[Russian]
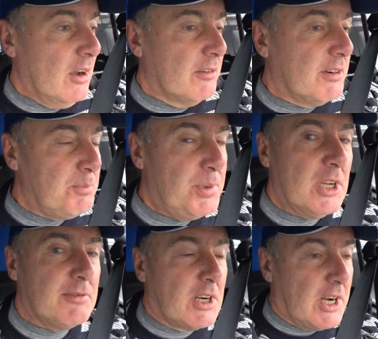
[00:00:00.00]

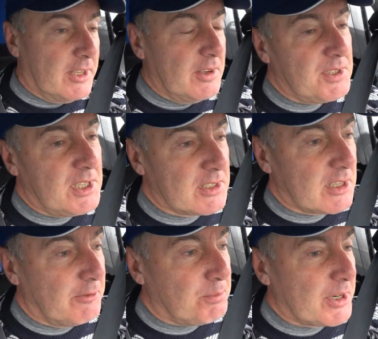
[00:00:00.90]
Во-первых, они все
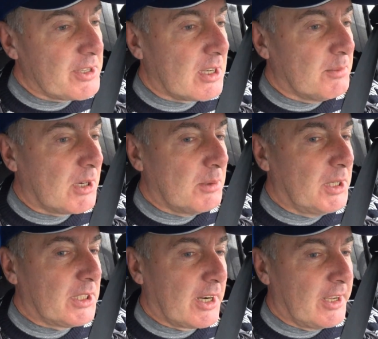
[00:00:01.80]
со впрыском
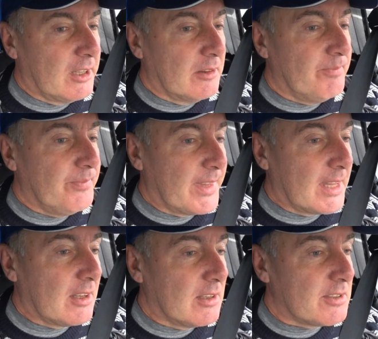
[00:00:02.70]
Common Rail,
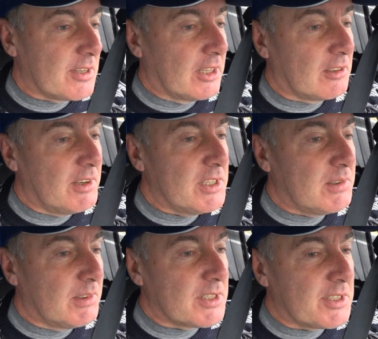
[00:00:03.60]

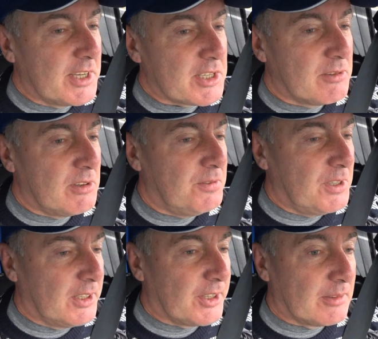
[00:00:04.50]
соответственно, сажевый
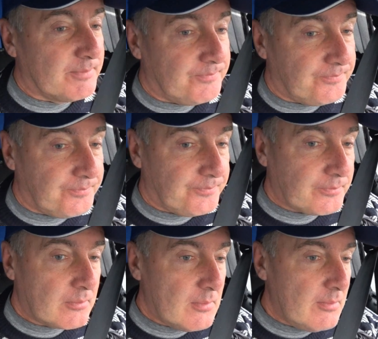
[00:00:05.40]
фильтр,
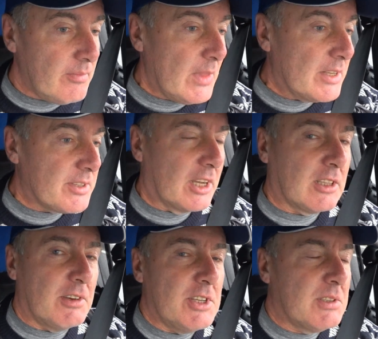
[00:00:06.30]

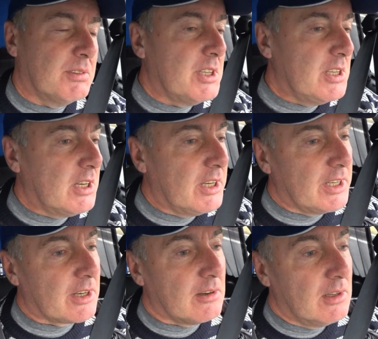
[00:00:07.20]
соответственно,
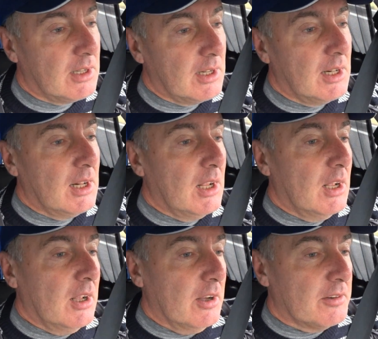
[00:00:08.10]
EGR.
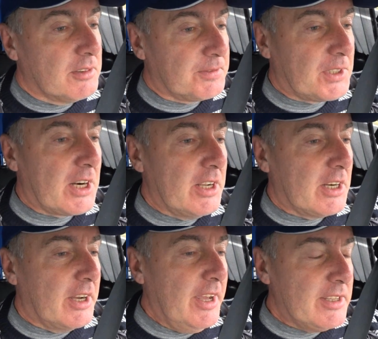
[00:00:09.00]

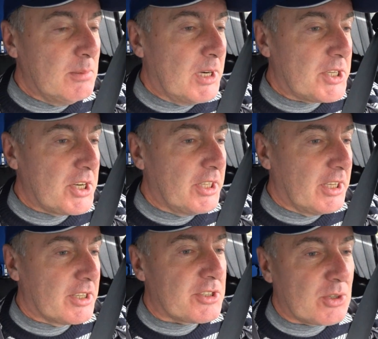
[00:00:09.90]
Во-вторых, эти
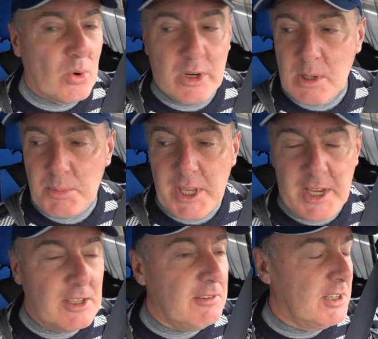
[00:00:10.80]
машины, сколько бы
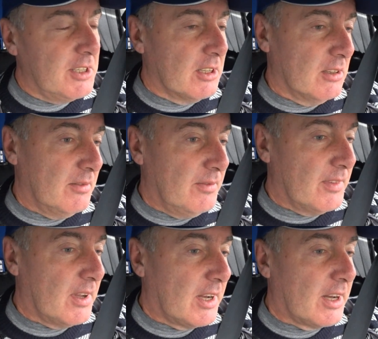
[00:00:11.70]
я ни видел,
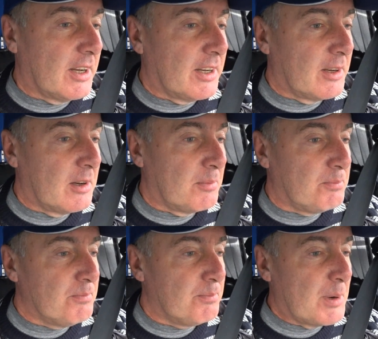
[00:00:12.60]
а,
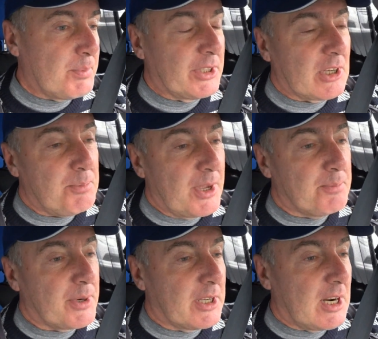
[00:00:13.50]
попыток
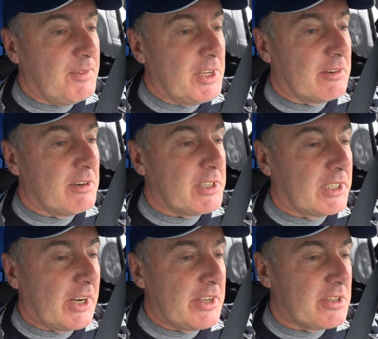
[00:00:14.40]
перепрограммировать,
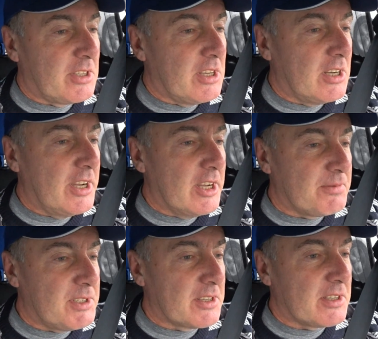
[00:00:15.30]
отрезать
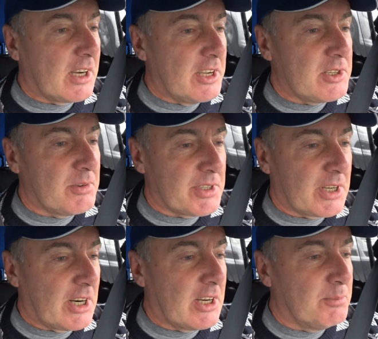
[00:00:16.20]
ЕГР, все заканчиваются
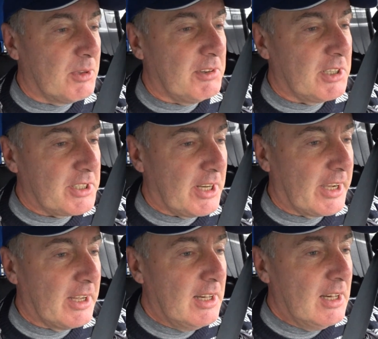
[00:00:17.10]
крахом
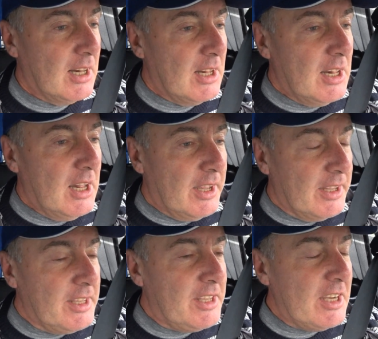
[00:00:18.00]
двигателя.
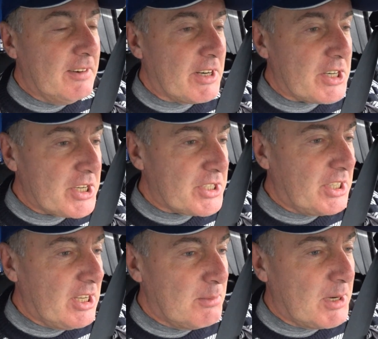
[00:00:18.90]

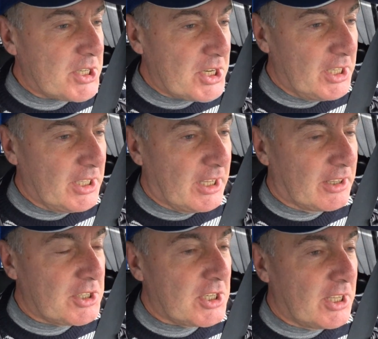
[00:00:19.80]
Евро-6 машины,
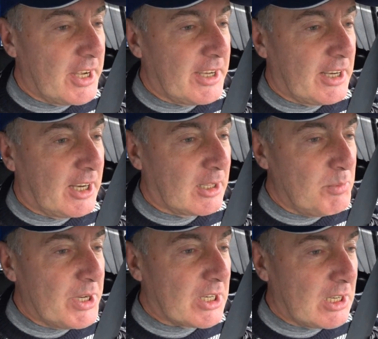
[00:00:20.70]
начиная
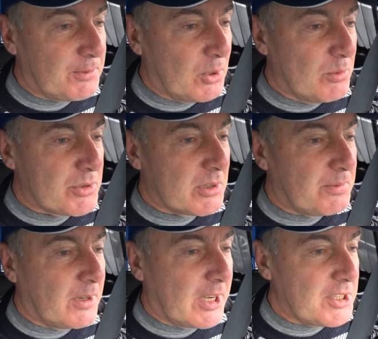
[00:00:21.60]
от
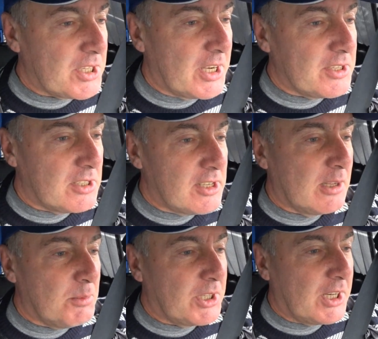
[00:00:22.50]
микроавтобусов и кончая
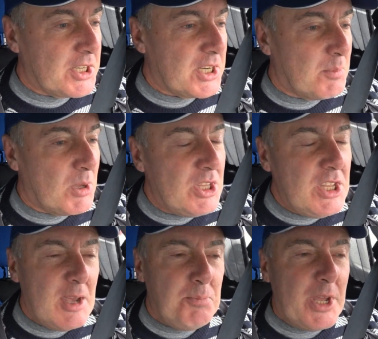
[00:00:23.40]
сидельными тягачами,
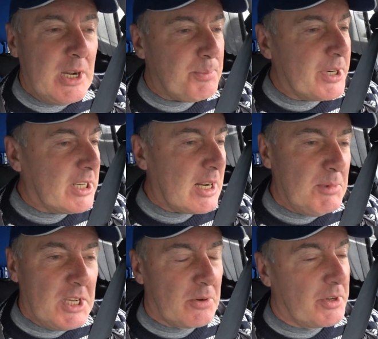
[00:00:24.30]
не
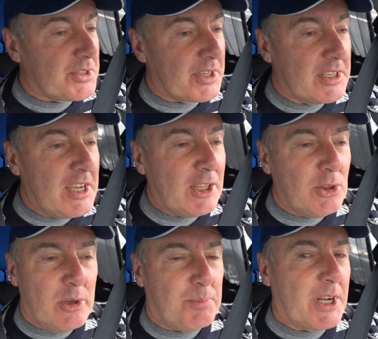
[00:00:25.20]
перепрограммируется. Ни
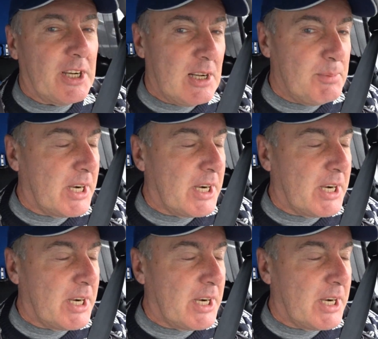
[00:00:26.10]
одной программы